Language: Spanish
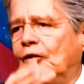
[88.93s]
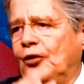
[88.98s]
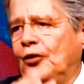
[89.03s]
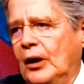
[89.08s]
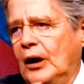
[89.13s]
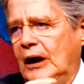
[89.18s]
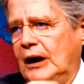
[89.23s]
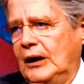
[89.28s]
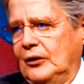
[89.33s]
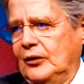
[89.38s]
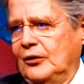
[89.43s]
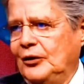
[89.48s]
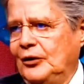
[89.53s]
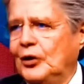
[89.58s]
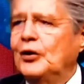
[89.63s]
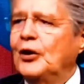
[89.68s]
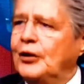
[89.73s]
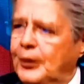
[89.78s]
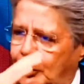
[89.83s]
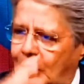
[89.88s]
los ciudadanos.
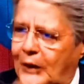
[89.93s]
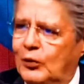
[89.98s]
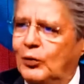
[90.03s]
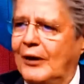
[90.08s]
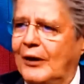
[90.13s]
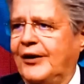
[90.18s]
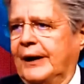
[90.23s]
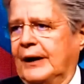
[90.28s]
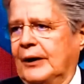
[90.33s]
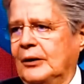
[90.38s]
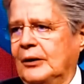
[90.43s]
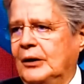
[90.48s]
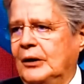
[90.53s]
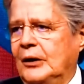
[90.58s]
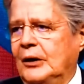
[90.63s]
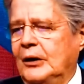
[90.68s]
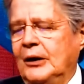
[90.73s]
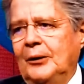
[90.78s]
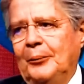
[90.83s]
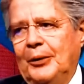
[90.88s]
Yo estoy dispuesto a hacerlo.
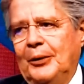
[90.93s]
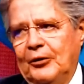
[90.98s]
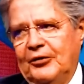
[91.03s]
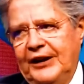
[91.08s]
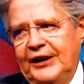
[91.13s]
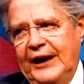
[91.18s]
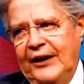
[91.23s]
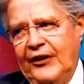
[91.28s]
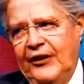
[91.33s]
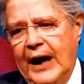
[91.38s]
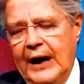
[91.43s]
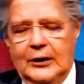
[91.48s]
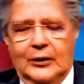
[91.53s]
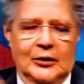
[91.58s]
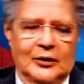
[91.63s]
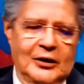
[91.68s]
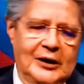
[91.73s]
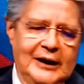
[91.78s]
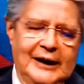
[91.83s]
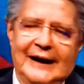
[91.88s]
Pero fíjense
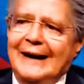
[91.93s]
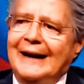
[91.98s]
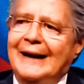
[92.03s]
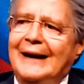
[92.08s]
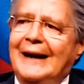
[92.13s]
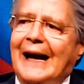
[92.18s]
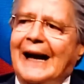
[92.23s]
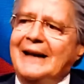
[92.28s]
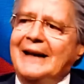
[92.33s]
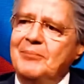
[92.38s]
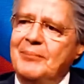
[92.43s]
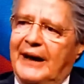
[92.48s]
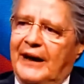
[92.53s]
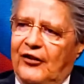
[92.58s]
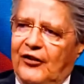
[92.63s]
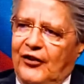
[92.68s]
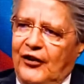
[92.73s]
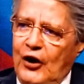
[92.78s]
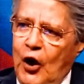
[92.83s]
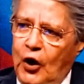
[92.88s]
algo, la
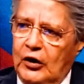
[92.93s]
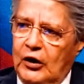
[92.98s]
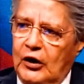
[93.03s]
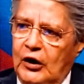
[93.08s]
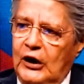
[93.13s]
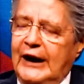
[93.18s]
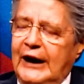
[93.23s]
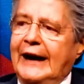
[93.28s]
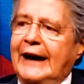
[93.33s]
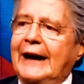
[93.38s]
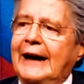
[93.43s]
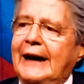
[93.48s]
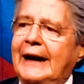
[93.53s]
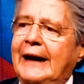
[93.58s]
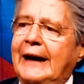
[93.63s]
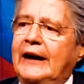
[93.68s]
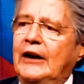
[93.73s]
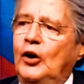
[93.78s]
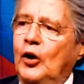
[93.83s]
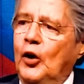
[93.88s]
inversión
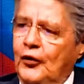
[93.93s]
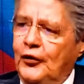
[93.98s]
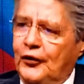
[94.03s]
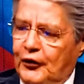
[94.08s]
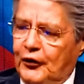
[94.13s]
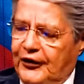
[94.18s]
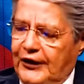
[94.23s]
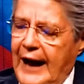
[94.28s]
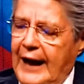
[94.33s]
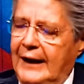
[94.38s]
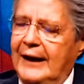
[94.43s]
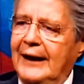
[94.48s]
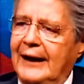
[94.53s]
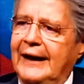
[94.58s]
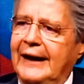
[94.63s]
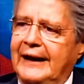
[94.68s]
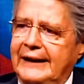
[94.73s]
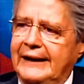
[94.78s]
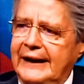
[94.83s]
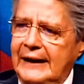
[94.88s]
en lo social,
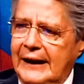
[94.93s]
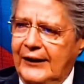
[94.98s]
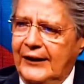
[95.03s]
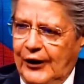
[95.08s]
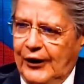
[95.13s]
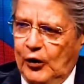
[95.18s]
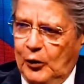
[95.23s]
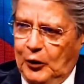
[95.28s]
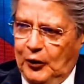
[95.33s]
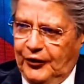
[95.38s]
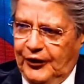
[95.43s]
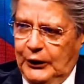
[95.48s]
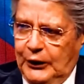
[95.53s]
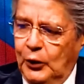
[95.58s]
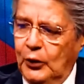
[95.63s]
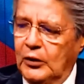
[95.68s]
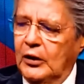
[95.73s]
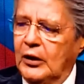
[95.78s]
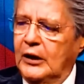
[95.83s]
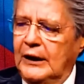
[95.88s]
entiéndase como
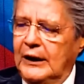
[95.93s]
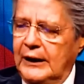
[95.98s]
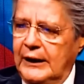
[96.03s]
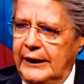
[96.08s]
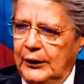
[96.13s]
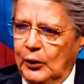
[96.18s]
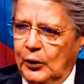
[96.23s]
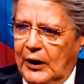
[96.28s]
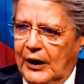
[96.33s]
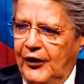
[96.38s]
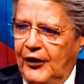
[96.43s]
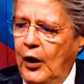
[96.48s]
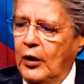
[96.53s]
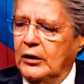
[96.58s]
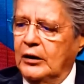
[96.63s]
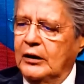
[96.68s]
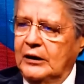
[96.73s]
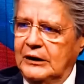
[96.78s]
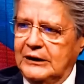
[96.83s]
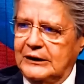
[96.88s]
salud,
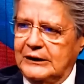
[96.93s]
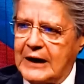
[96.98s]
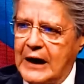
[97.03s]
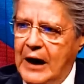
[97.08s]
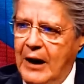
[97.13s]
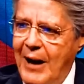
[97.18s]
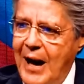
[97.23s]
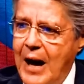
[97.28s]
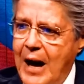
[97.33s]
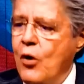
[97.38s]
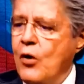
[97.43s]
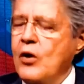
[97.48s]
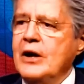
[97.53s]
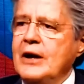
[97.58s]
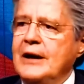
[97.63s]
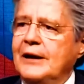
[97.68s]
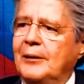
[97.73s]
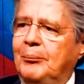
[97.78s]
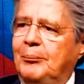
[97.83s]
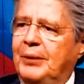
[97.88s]
educación, trabajo,
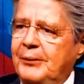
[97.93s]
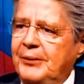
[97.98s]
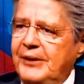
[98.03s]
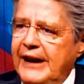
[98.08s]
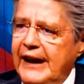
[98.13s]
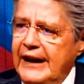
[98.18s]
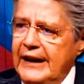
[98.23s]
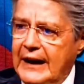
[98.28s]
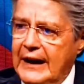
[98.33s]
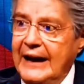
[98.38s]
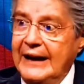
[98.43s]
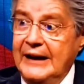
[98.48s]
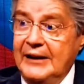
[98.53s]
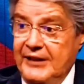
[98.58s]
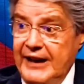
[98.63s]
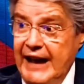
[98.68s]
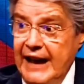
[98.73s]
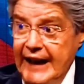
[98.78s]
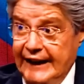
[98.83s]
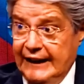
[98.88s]
vivienda
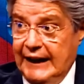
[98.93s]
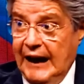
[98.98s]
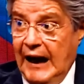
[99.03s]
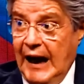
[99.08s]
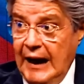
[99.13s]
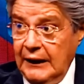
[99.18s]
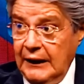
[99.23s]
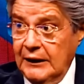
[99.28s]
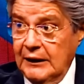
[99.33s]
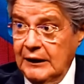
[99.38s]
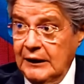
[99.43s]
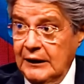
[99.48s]
y bienestar,